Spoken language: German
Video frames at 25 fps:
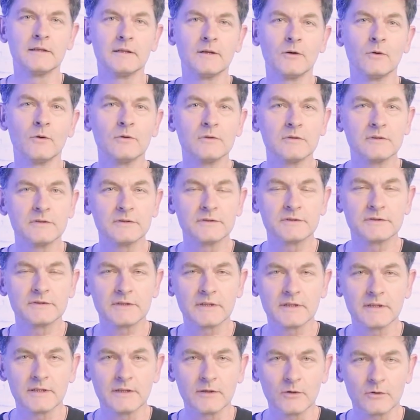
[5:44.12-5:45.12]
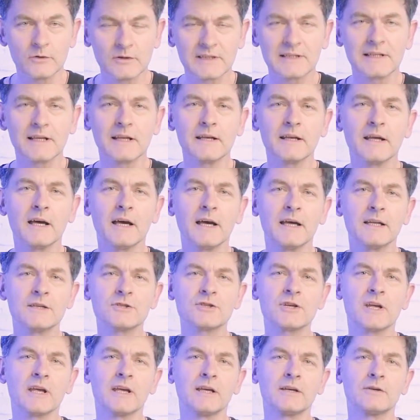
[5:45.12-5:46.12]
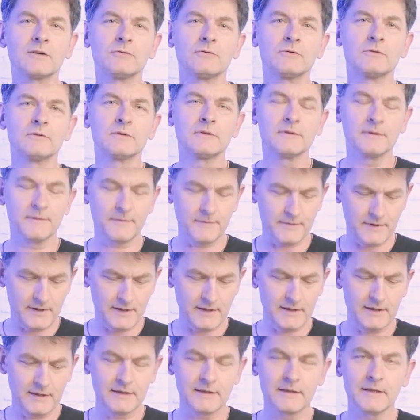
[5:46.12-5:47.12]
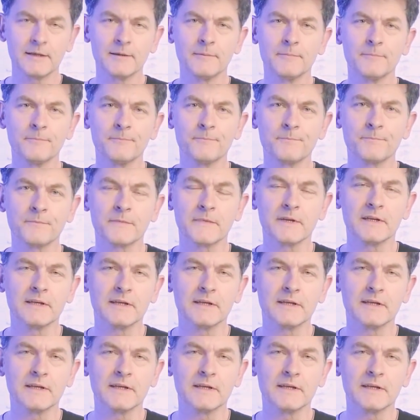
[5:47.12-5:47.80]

Und äh, noch eine kleine Einschränkung in, dem,